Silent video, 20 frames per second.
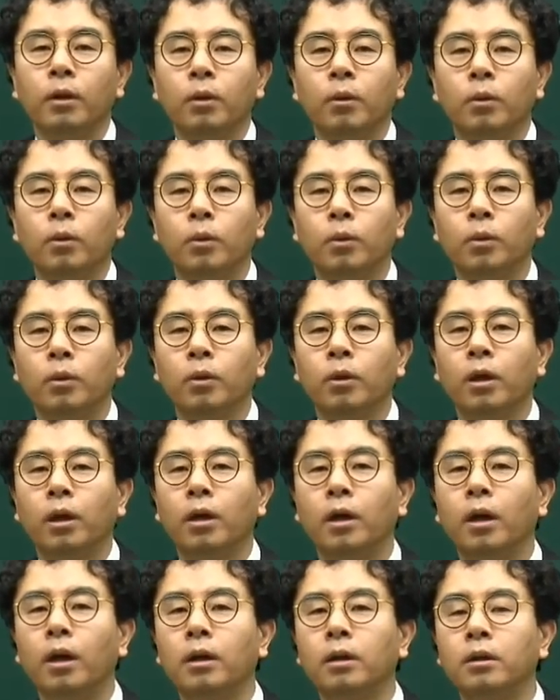고로
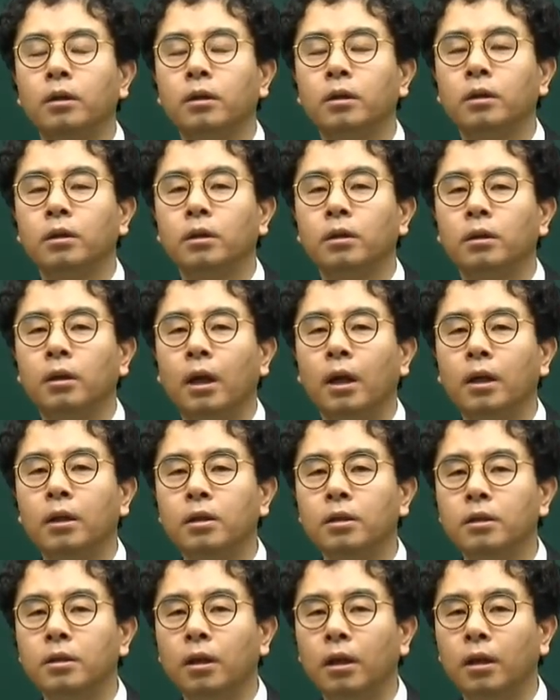계약을
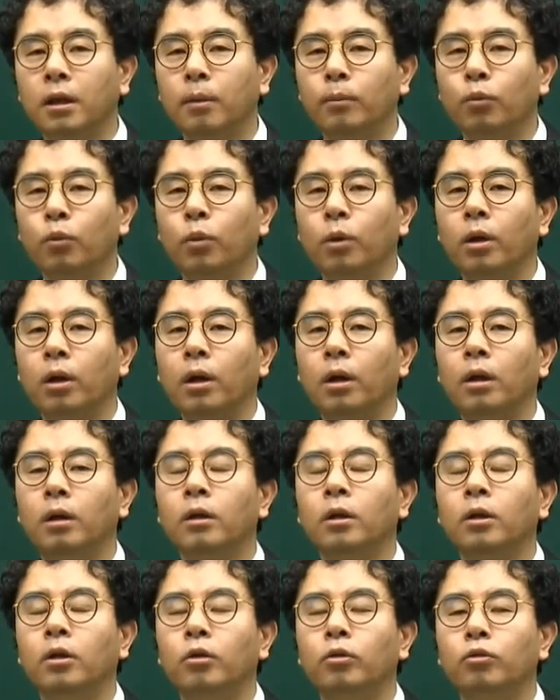하는
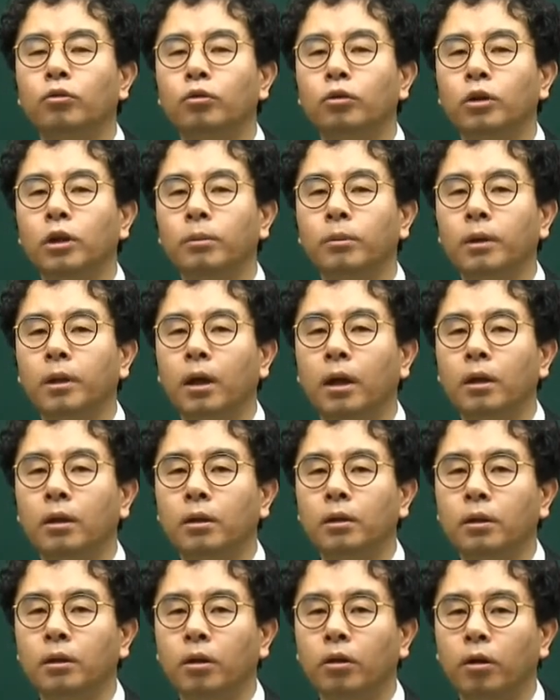사람과
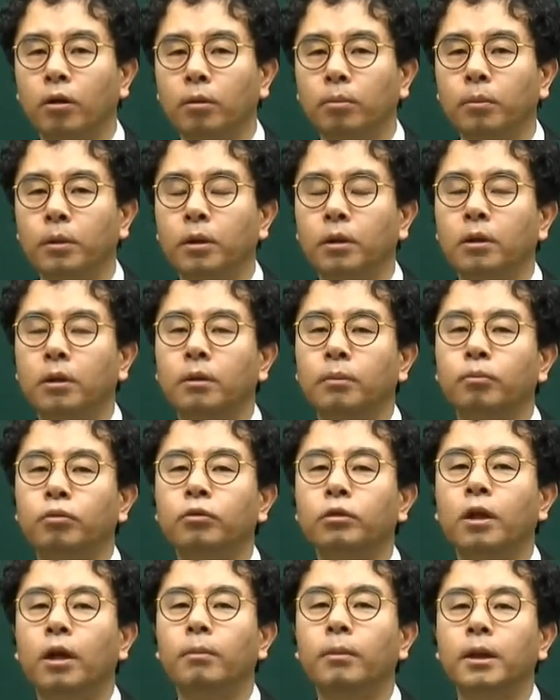운임이라는 경비를
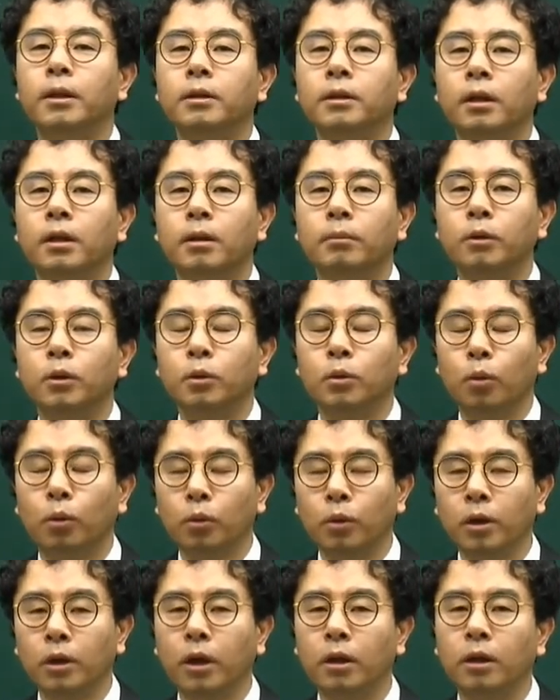부담할 사람은
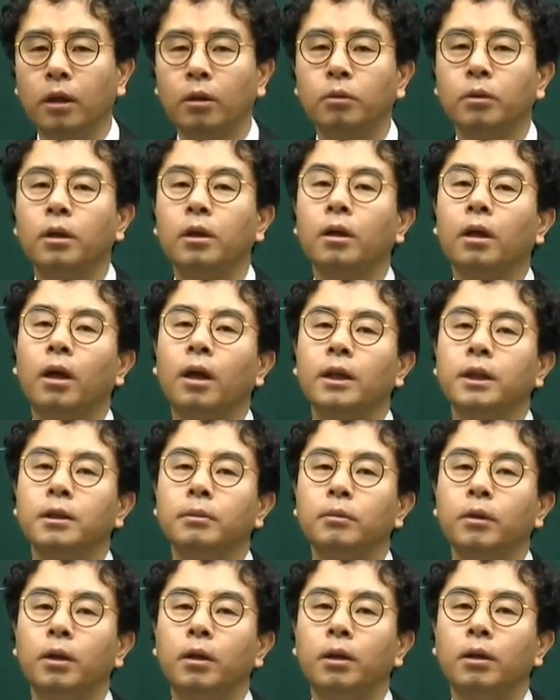동일하다고
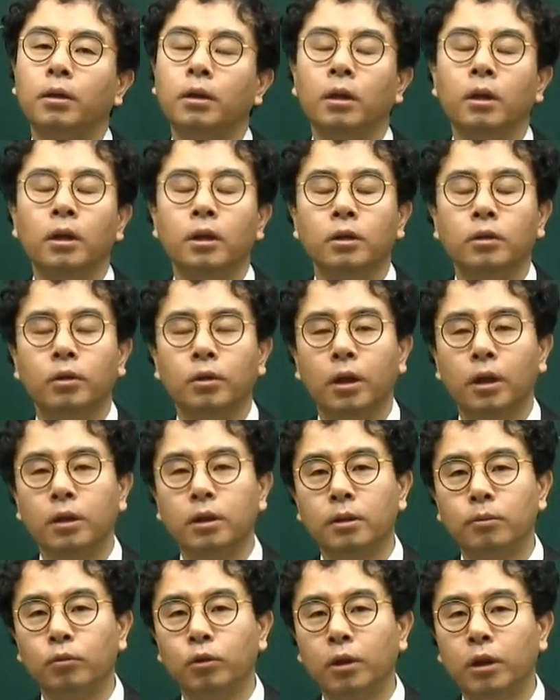생각하시면 저의
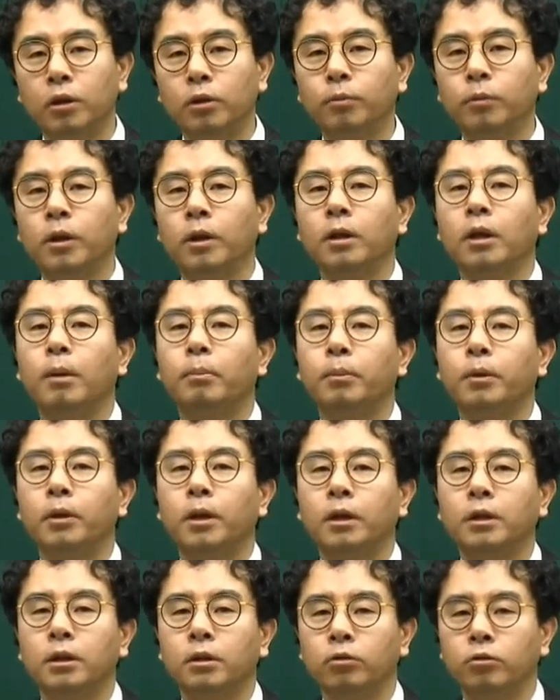질문에 쉽게
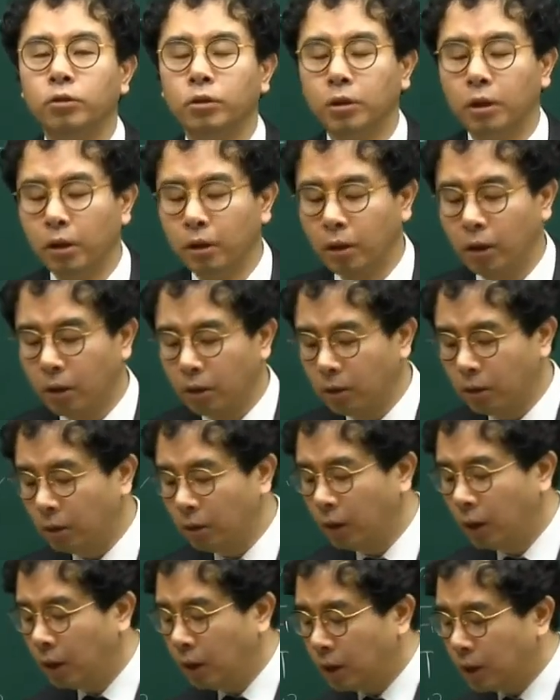답변하실 수
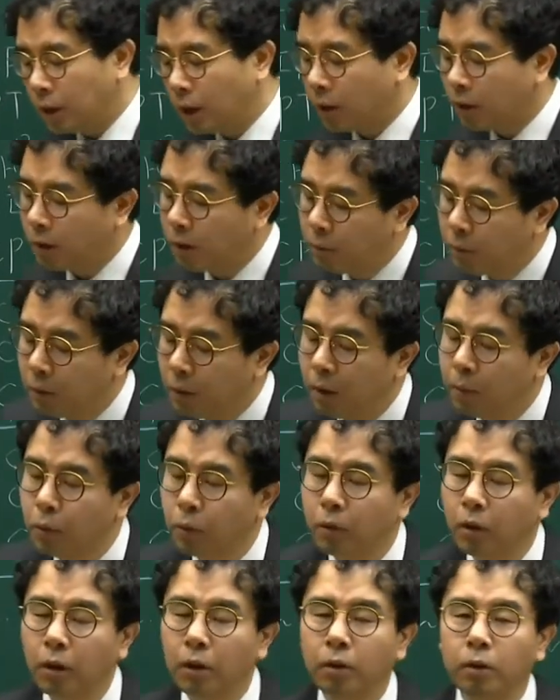있겠네요. 자 그러면
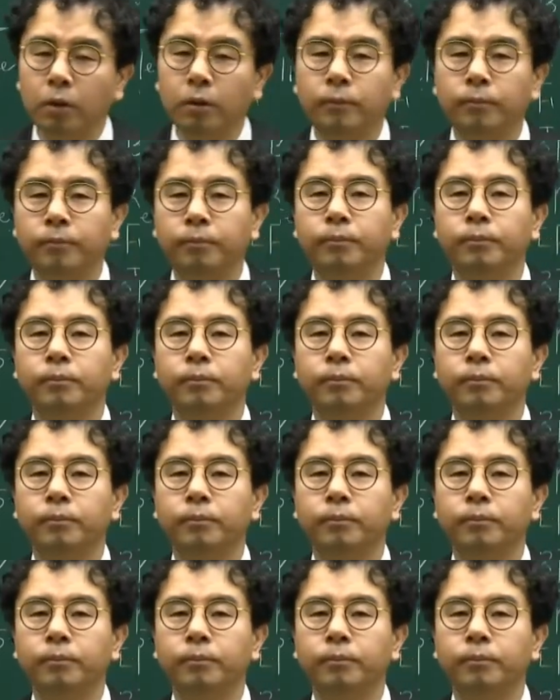해볼게요.